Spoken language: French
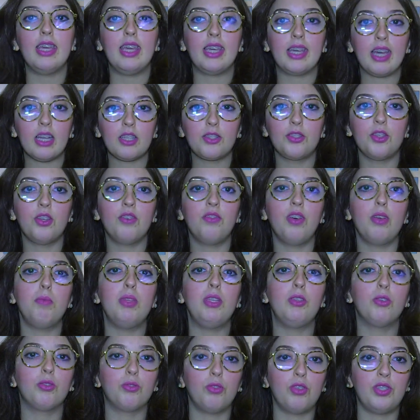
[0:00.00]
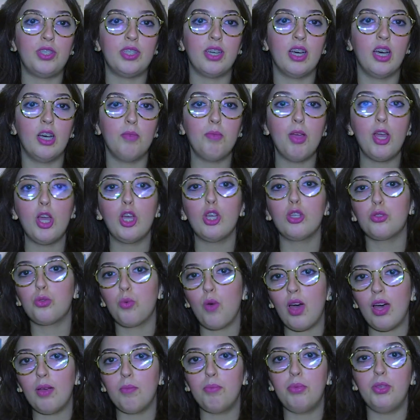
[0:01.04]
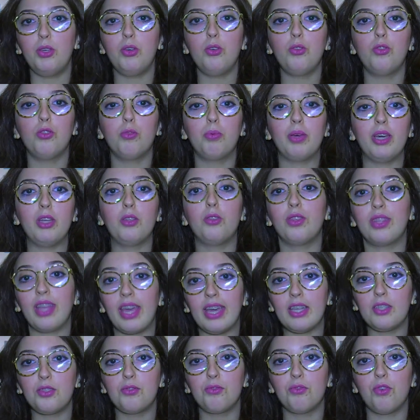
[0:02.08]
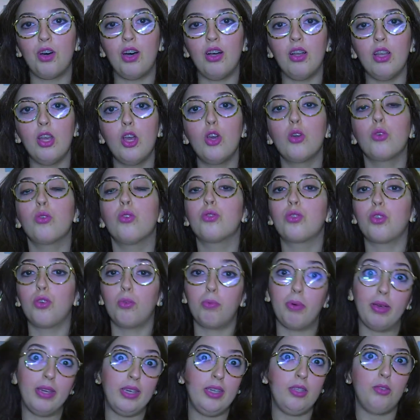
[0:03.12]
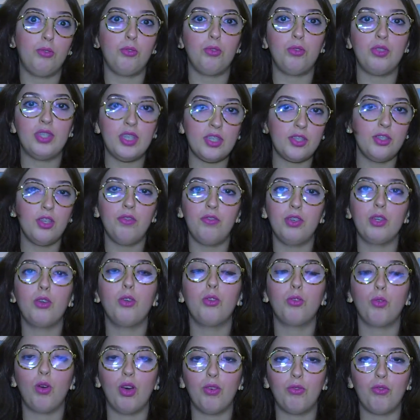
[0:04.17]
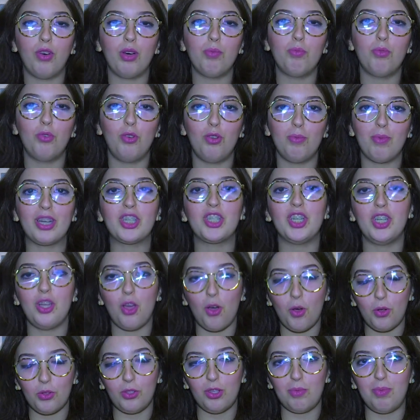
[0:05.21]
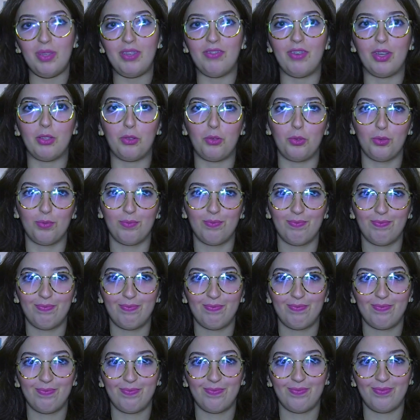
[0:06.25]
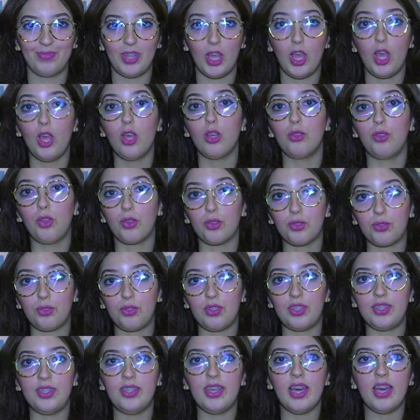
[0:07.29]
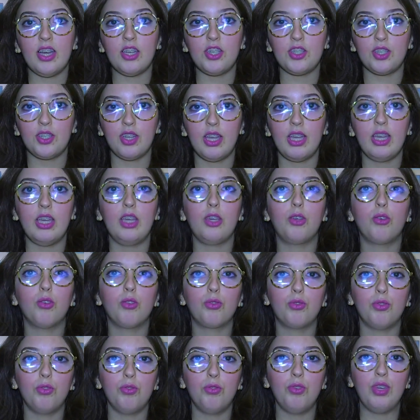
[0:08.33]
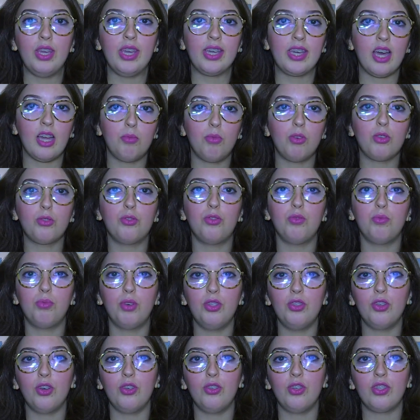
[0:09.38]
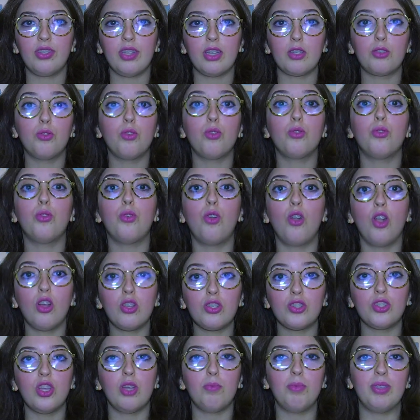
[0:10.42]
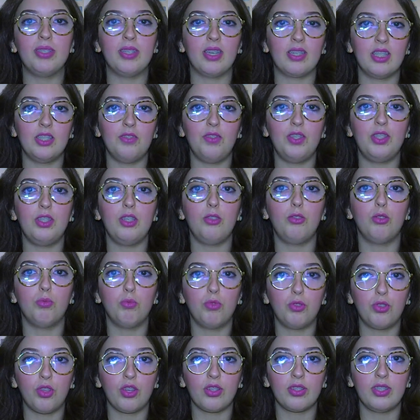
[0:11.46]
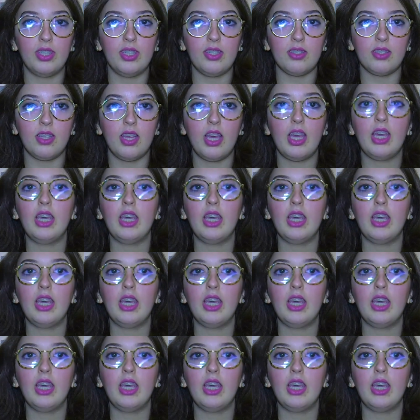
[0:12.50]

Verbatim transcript: et 420 millions de dirhams, soit un PE de près de 13 fois contre près de 19,3 fois pour le marché en 2022. Dans ce sillage, et compte tenu également d'une bonne orientation de l'ensemble des activités de Mutandis